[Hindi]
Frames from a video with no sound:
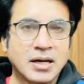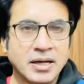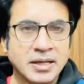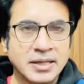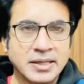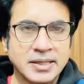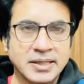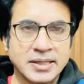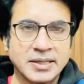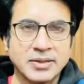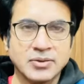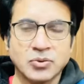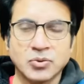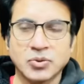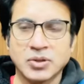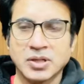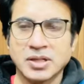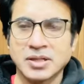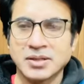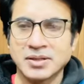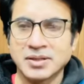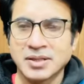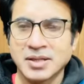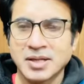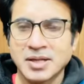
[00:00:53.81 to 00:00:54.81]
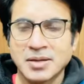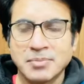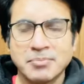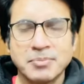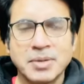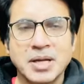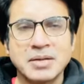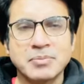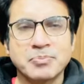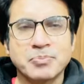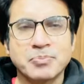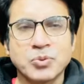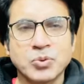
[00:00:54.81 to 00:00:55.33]
ऑन नहीं हो रहा
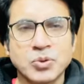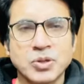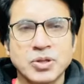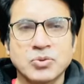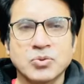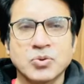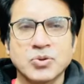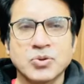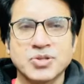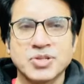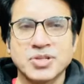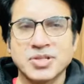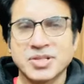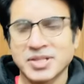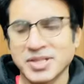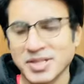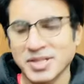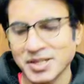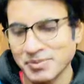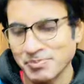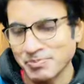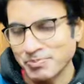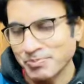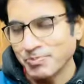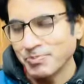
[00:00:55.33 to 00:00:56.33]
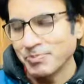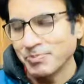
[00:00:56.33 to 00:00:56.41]
मैंने पूरी कोशिश की